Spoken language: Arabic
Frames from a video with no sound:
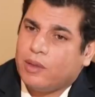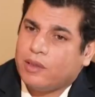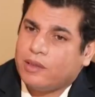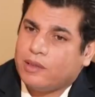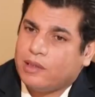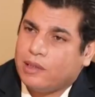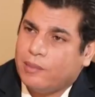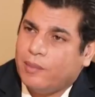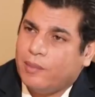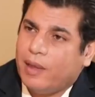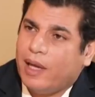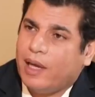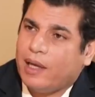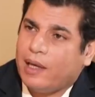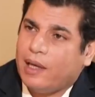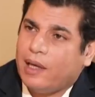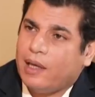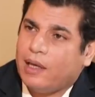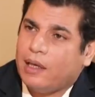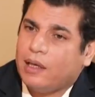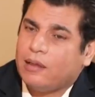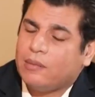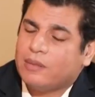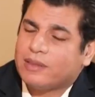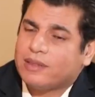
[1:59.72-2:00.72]
وقالت لي معك
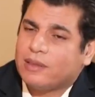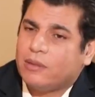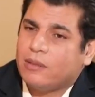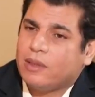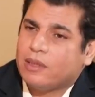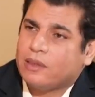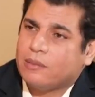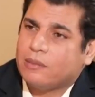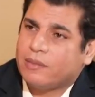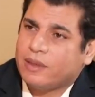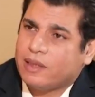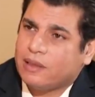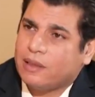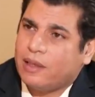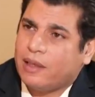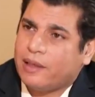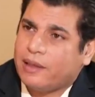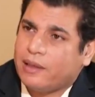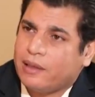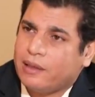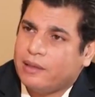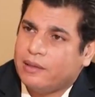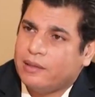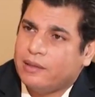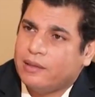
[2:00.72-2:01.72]
حق بس اوقات بيطلع
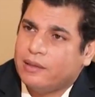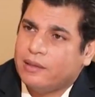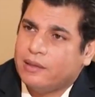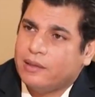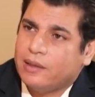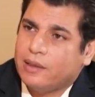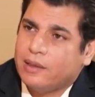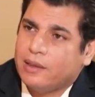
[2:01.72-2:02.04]
خلقي